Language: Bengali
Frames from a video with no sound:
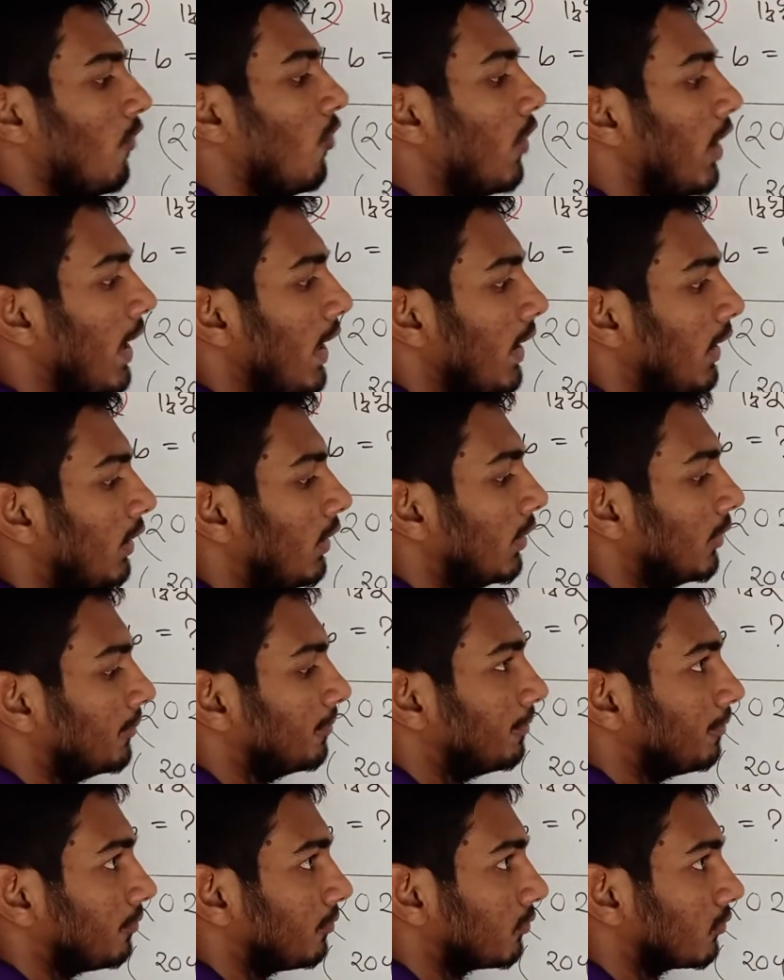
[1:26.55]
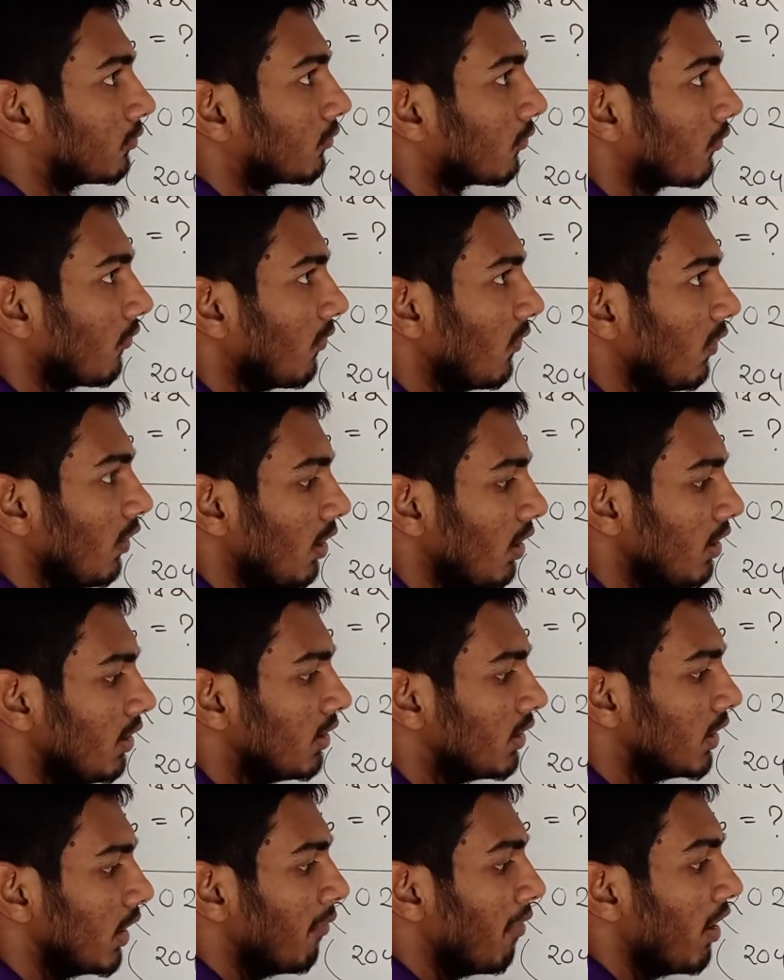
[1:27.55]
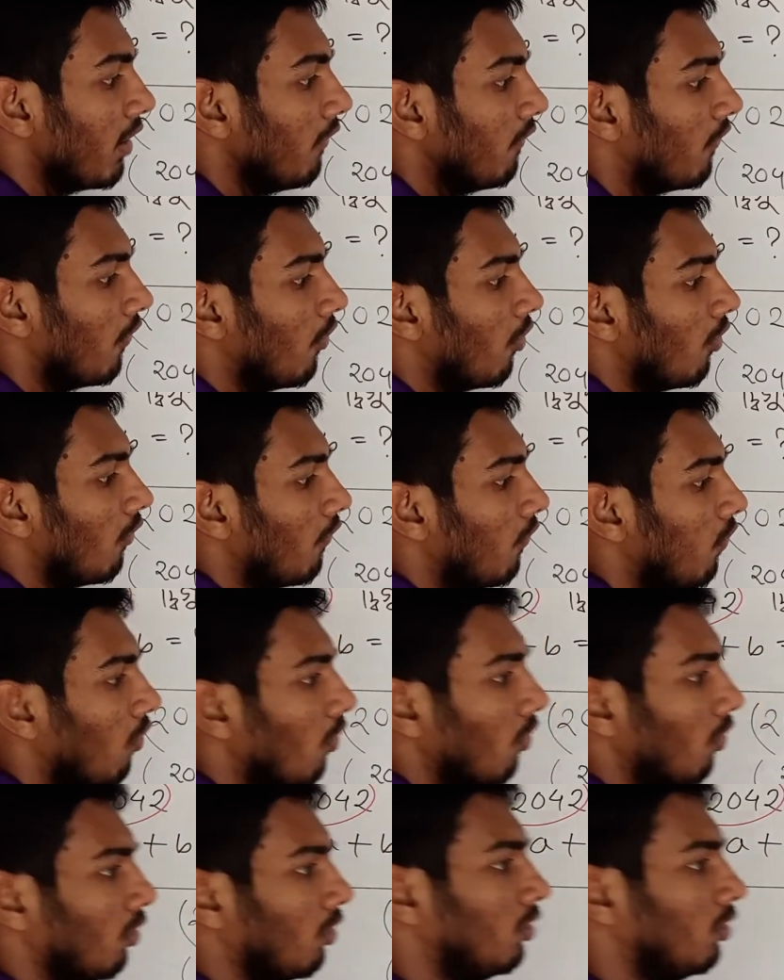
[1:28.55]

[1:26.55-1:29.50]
ফোর এইট সেভেন ফোর ফোর